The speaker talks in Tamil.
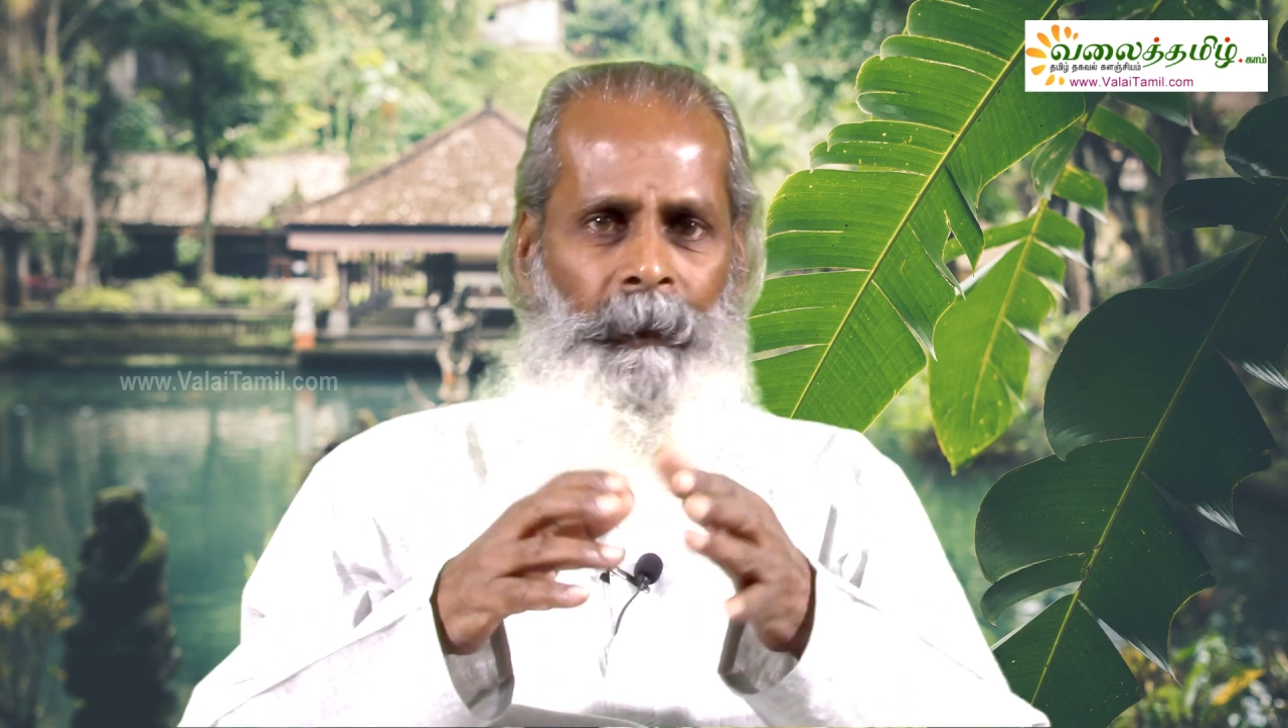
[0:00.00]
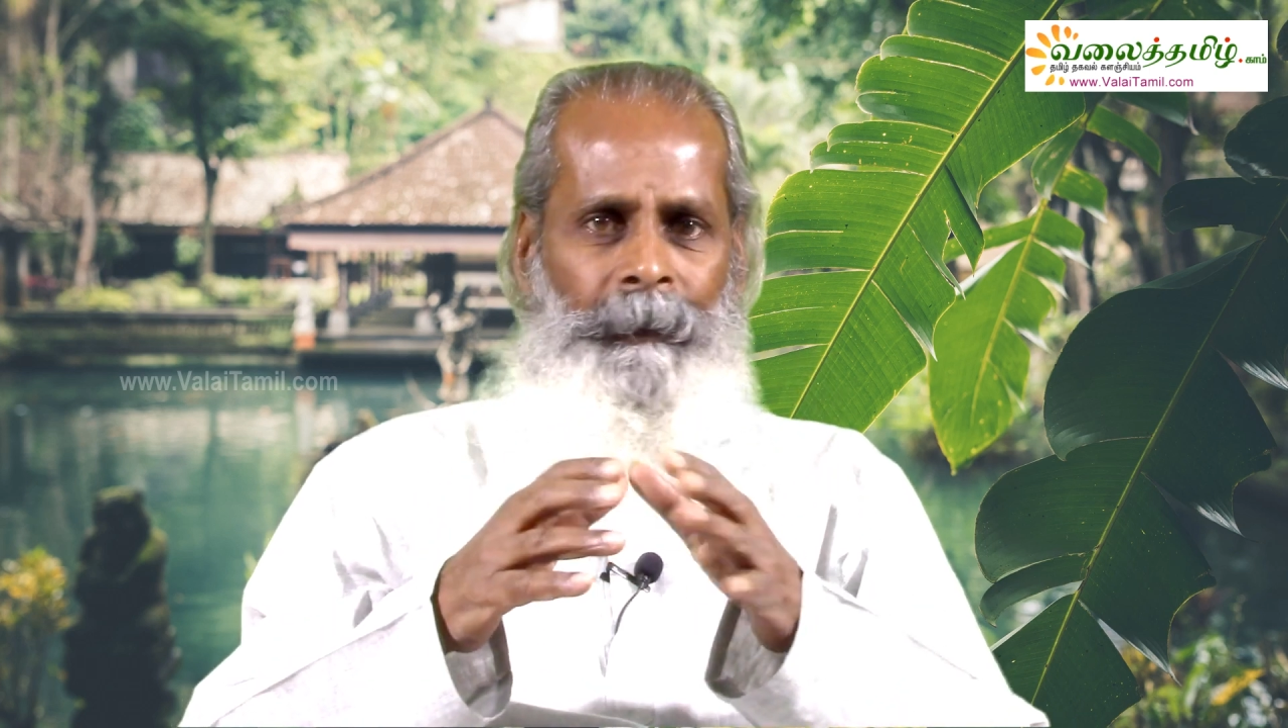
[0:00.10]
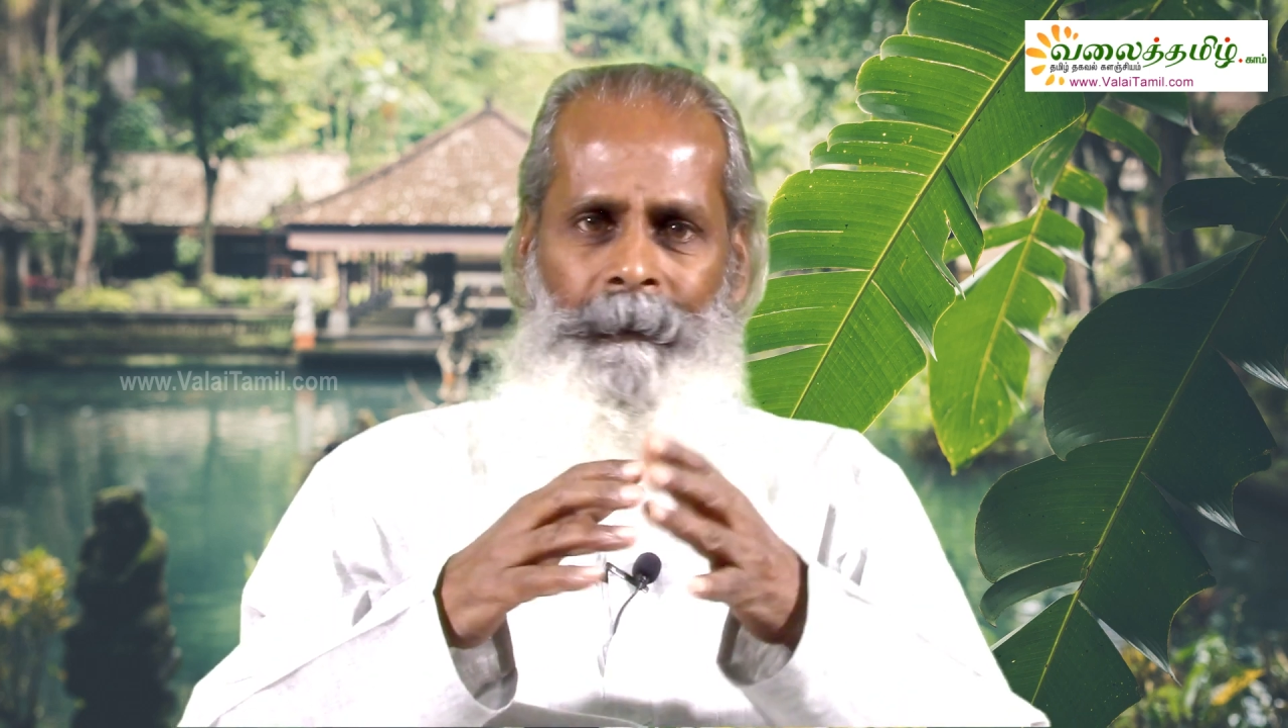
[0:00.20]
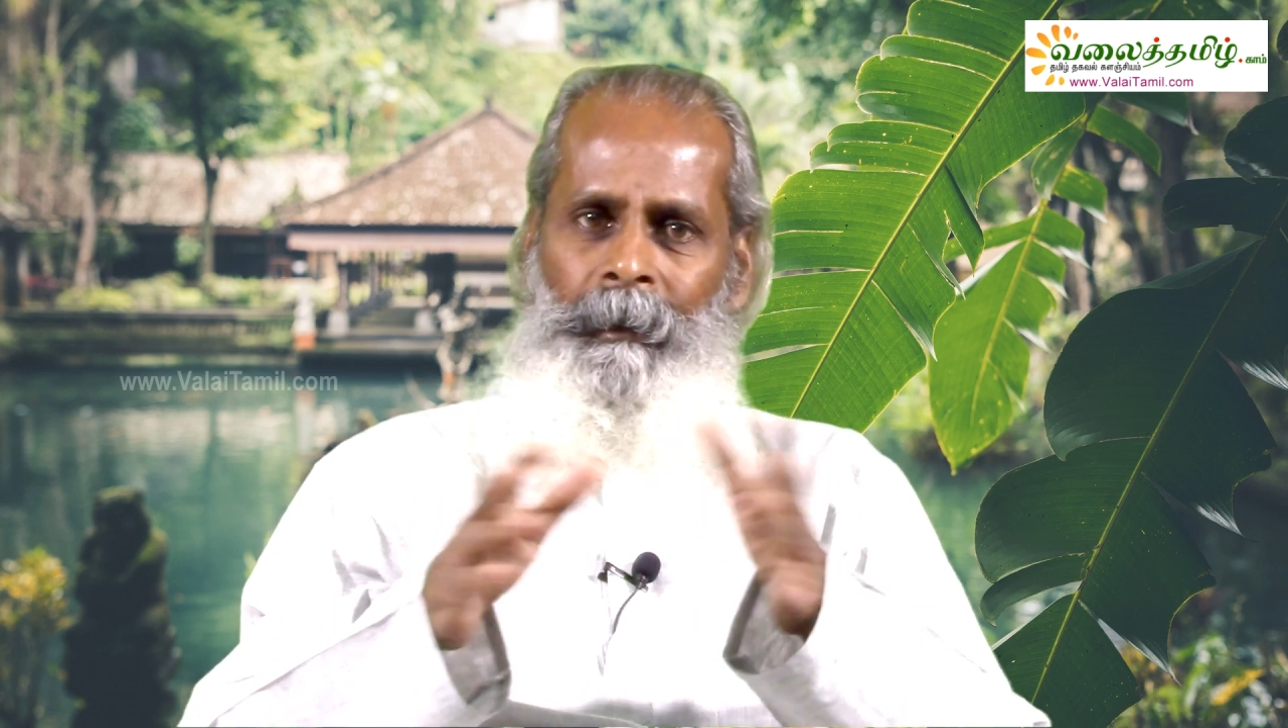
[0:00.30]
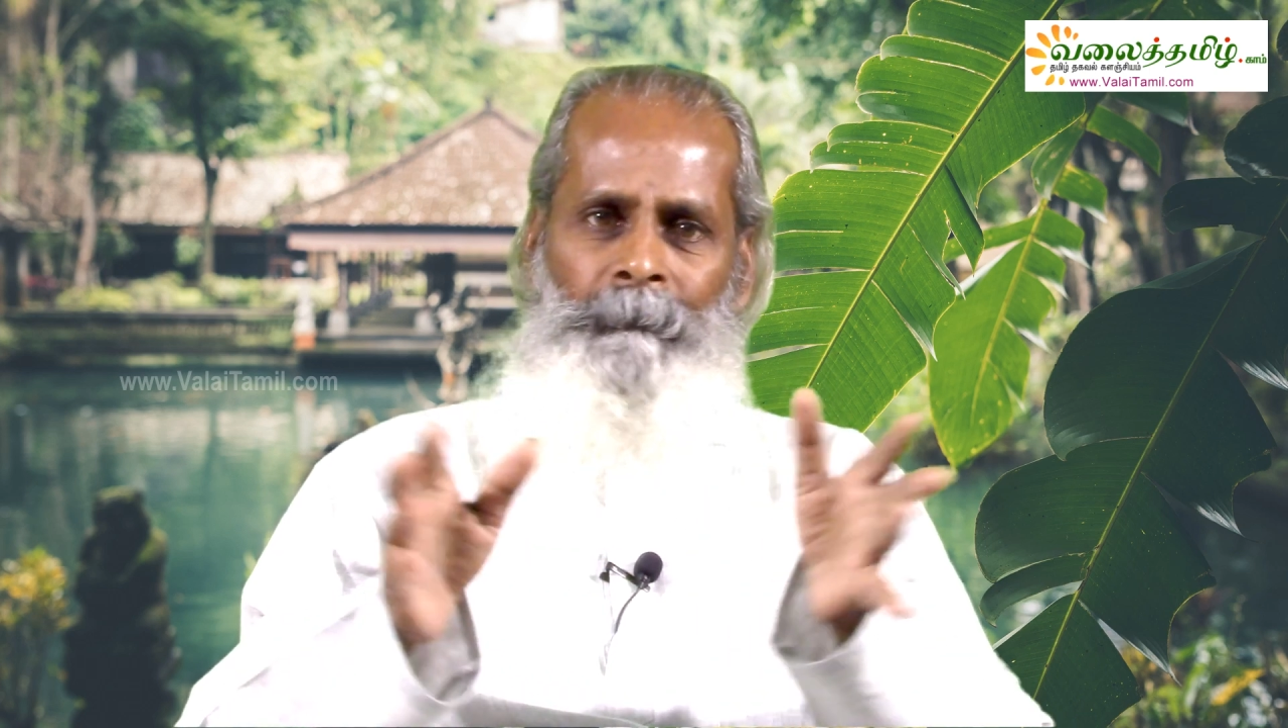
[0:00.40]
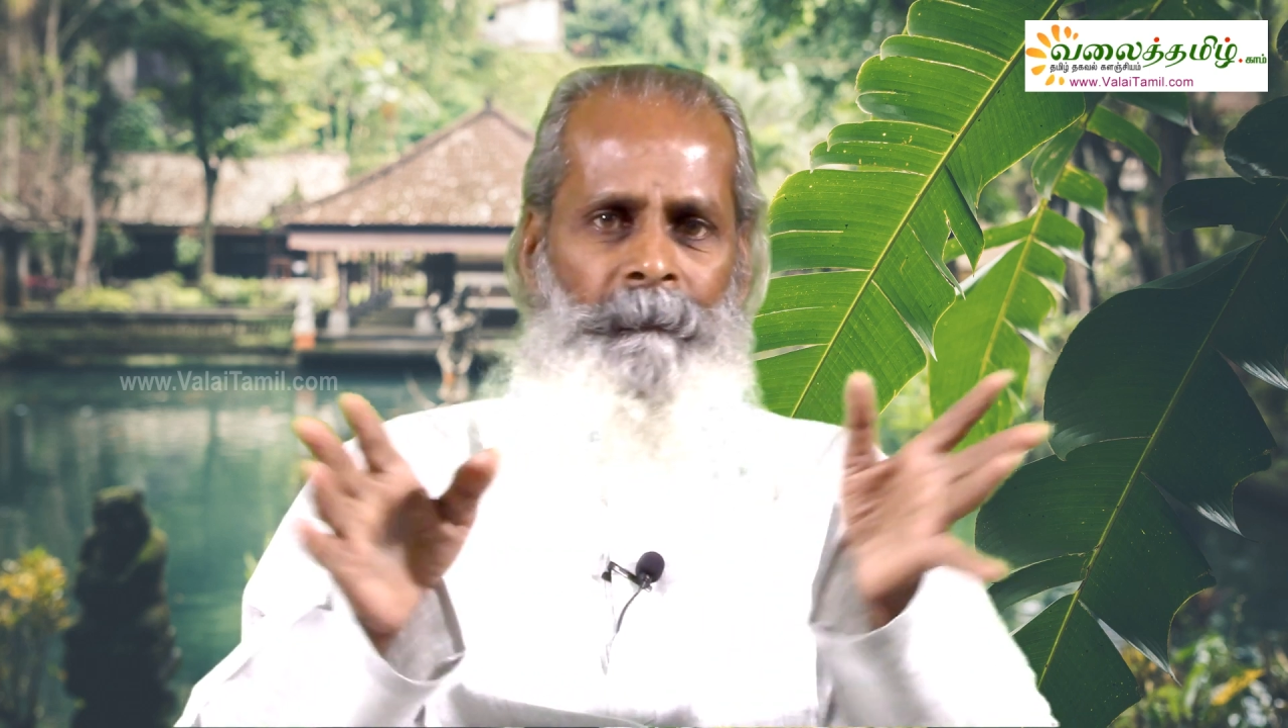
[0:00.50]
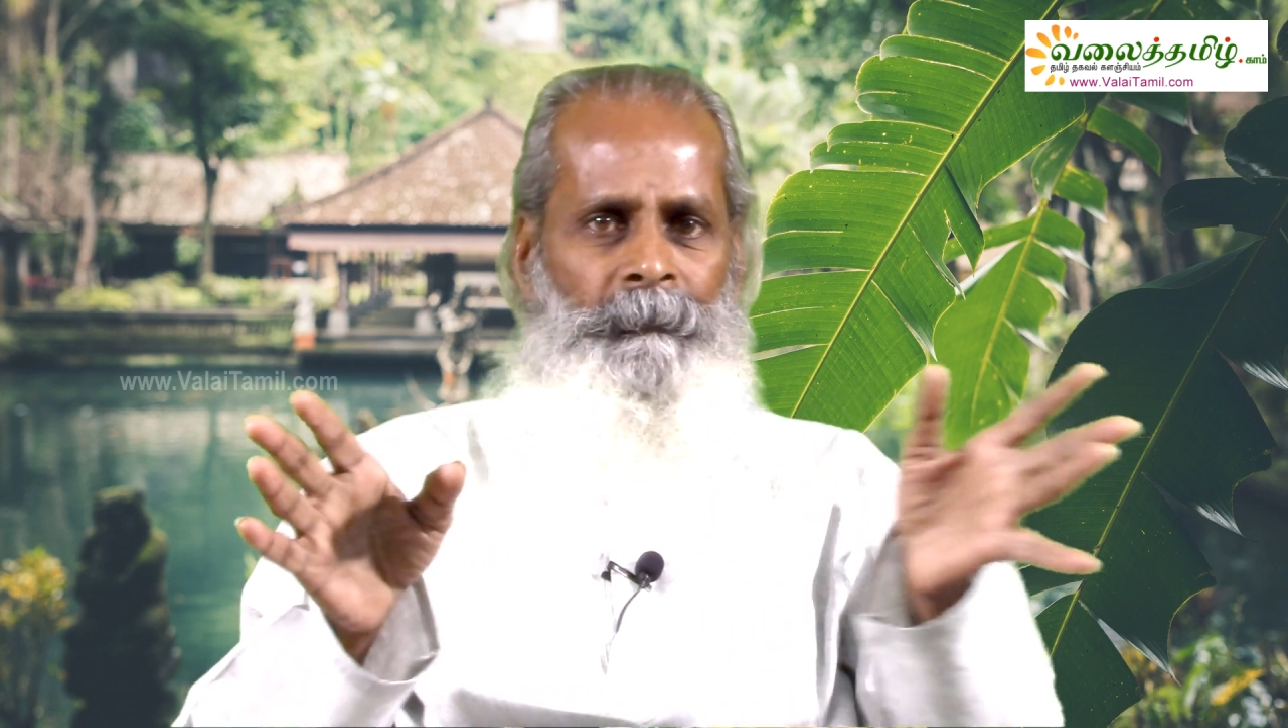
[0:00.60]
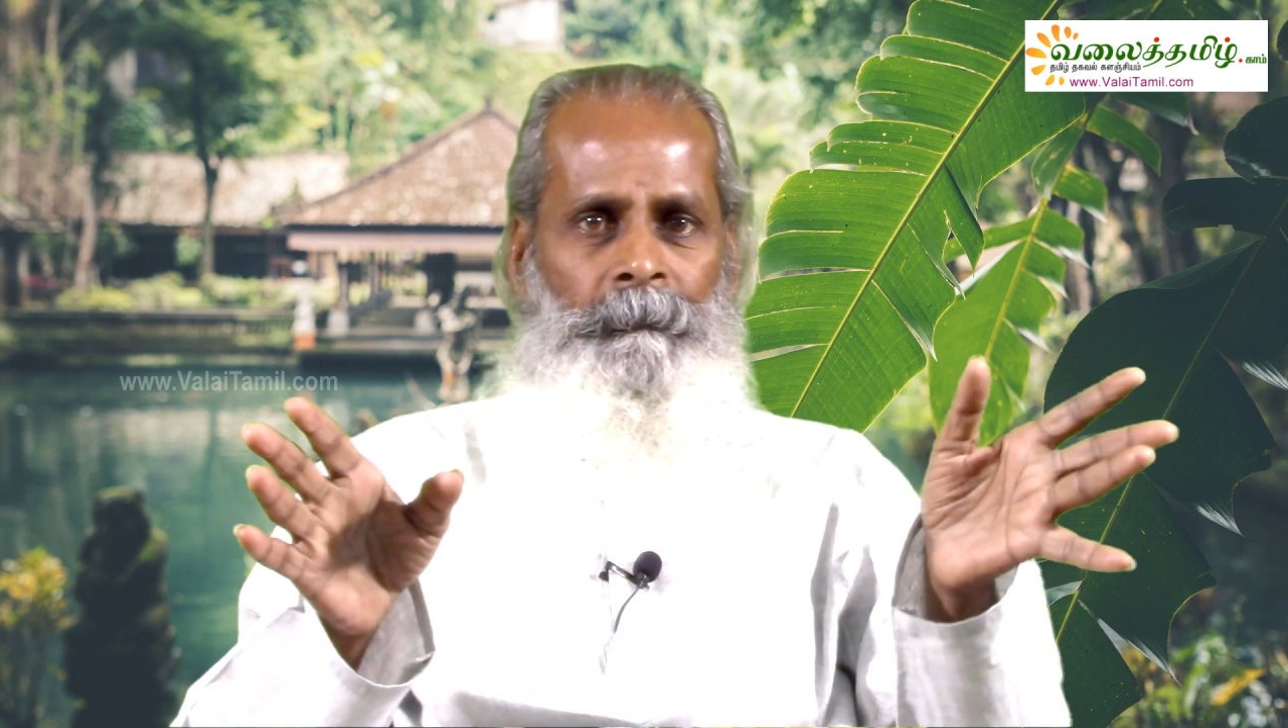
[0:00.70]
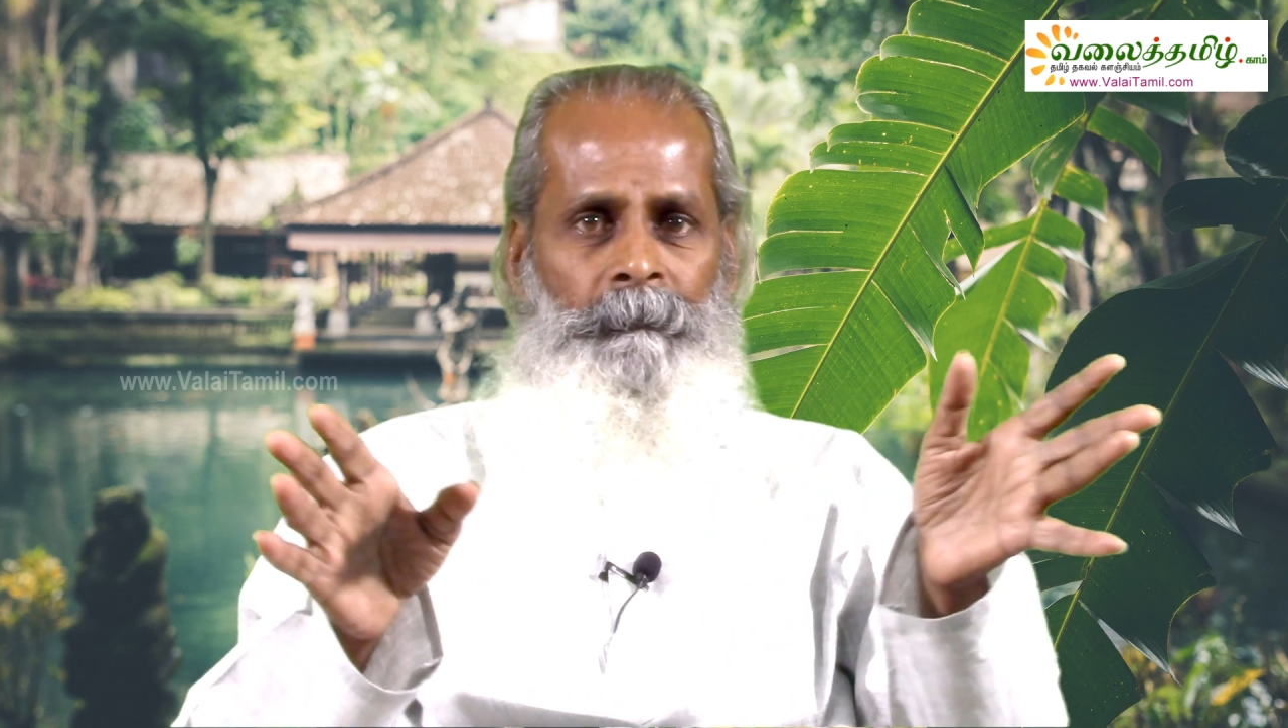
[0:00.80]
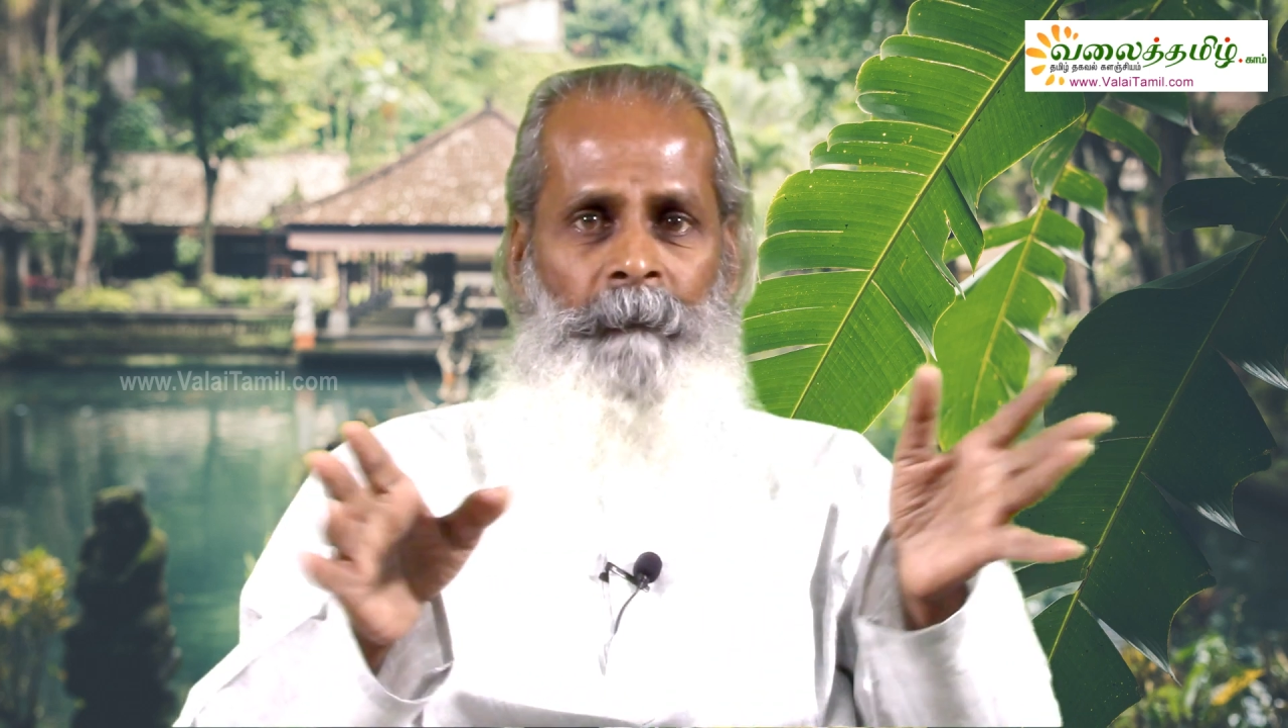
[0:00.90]
அடைக்காமல்
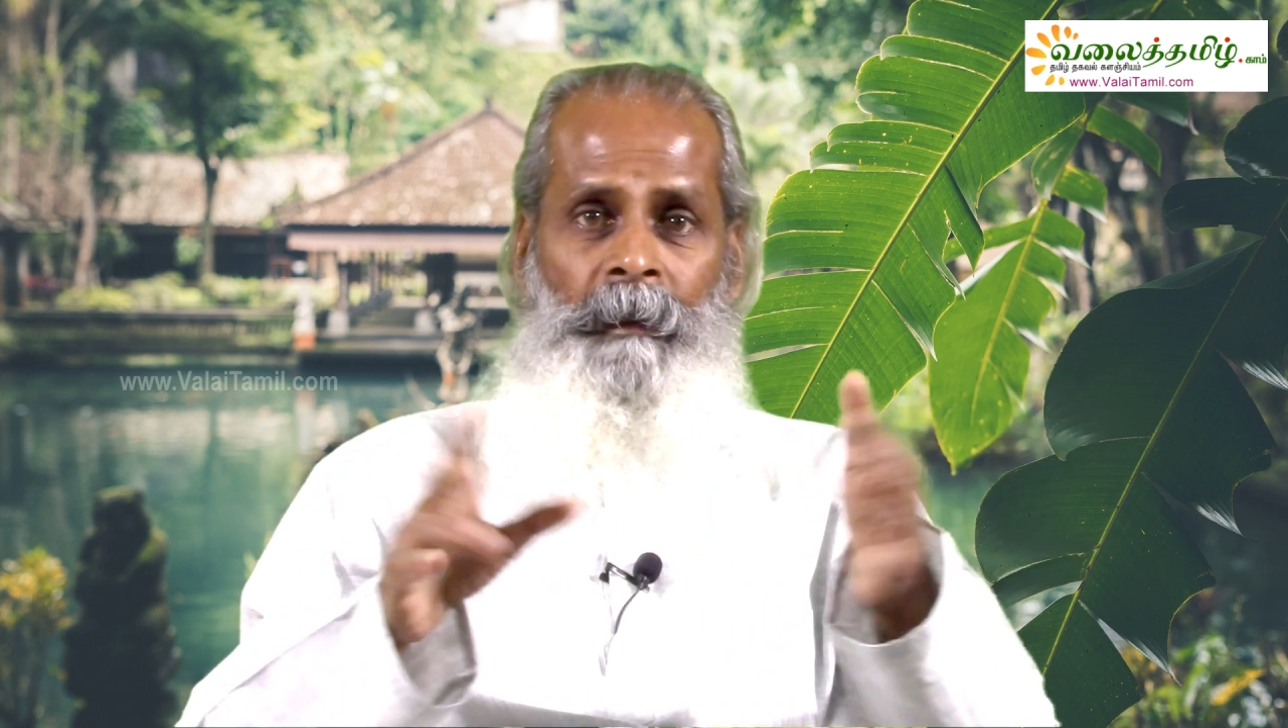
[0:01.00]
வந்துவிடும்